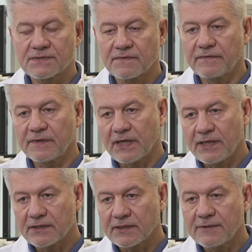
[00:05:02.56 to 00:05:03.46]
стволовых
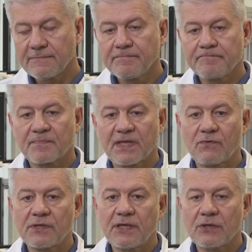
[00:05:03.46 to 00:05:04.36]
клеток.
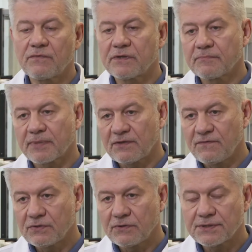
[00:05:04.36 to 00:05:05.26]
Довольно далеко в этом
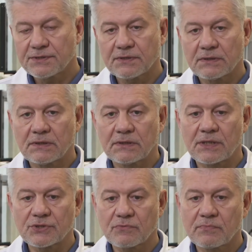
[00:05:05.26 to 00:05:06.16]
продвинулись. Э,
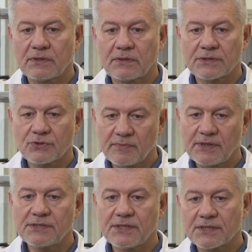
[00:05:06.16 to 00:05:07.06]
особо,
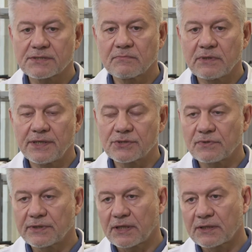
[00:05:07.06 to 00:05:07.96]
особенно интересны были
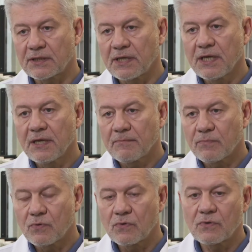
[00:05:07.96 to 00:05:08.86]
результаты
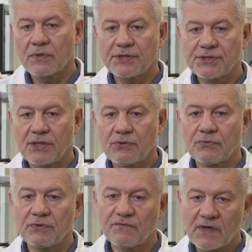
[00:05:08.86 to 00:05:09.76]
по
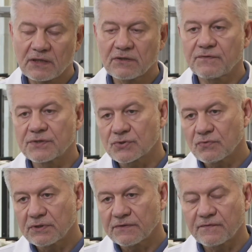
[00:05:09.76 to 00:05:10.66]
лечению инфарктов,
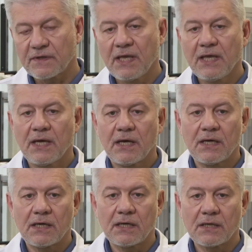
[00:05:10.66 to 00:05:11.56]
инсультов,
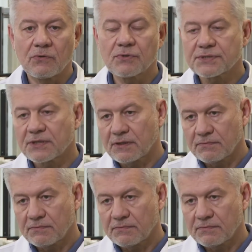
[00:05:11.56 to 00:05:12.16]
а, костных